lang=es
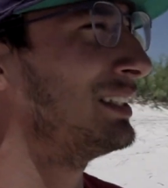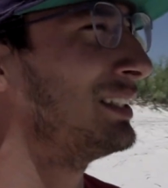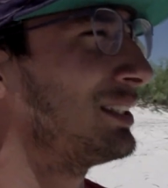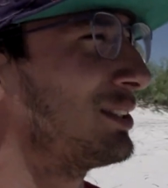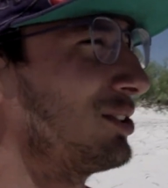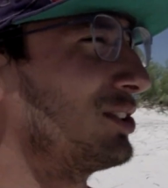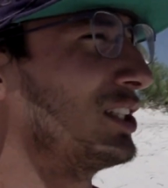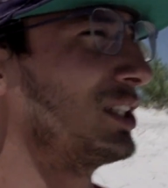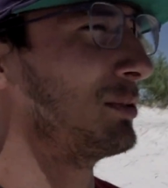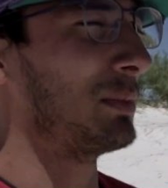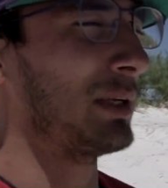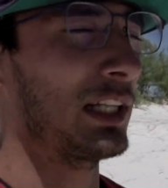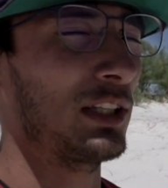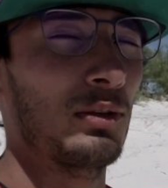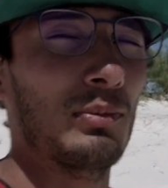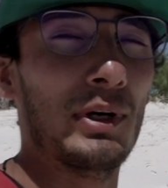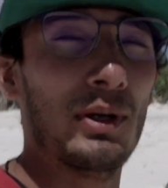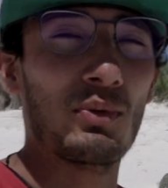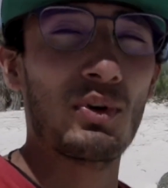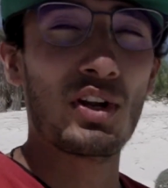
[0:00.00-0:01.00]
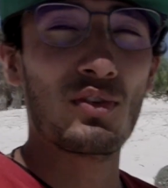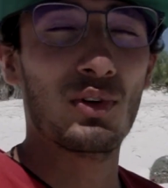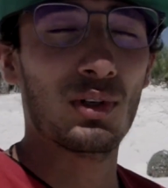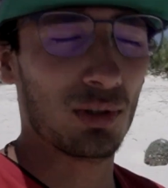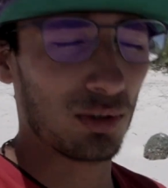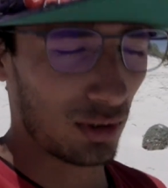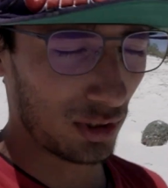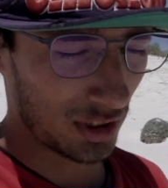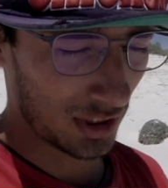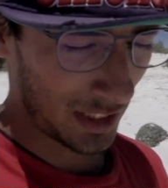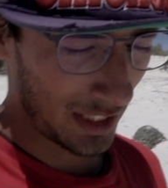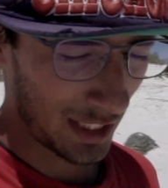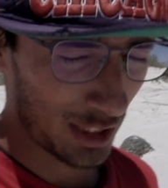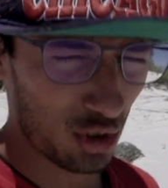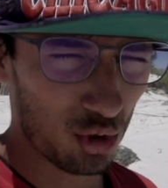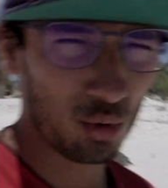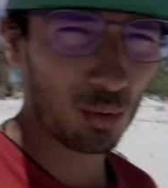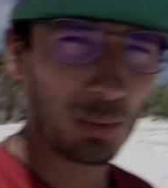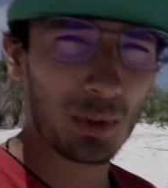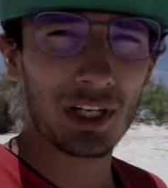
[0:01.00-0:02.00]
Entonces para tomar unas fotos y
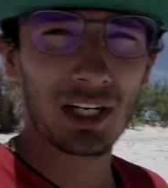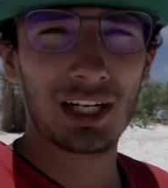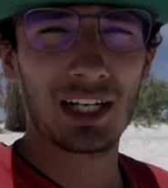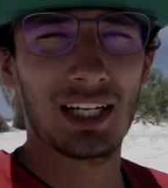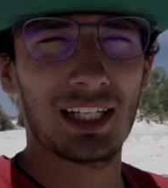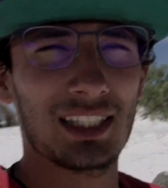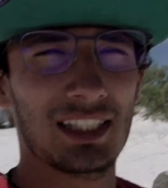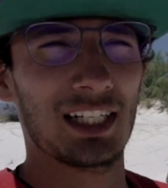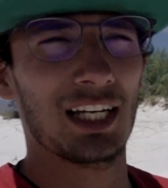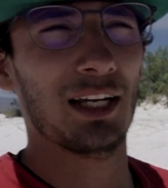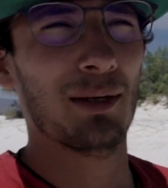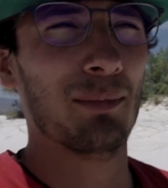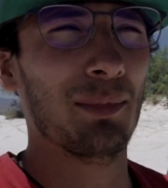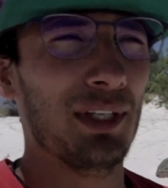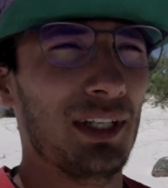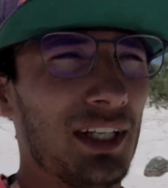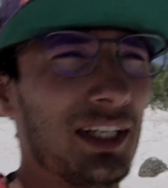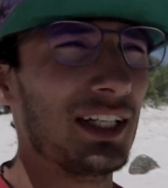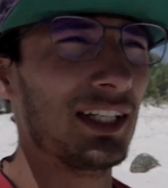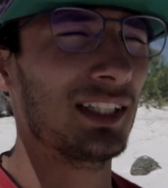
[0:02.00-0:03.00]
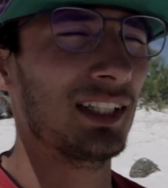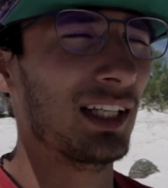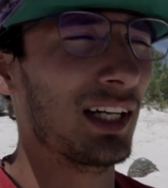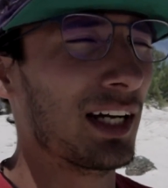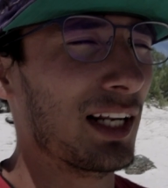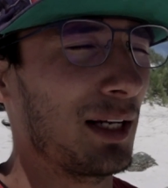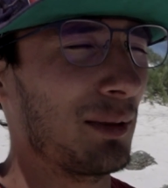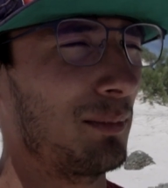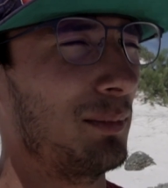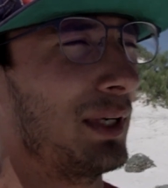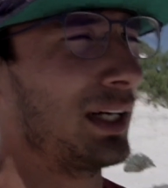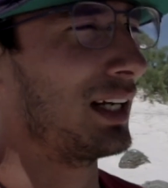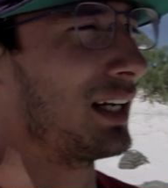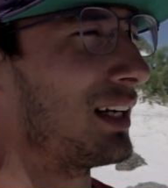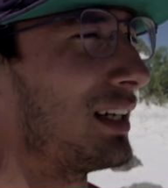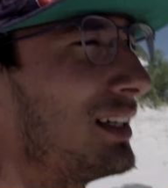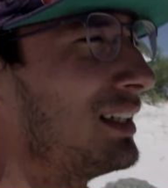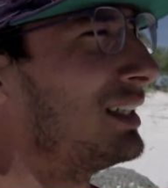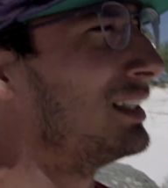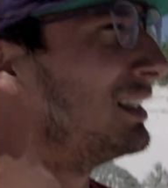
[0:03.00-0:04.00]
subirlas a mi Instagram para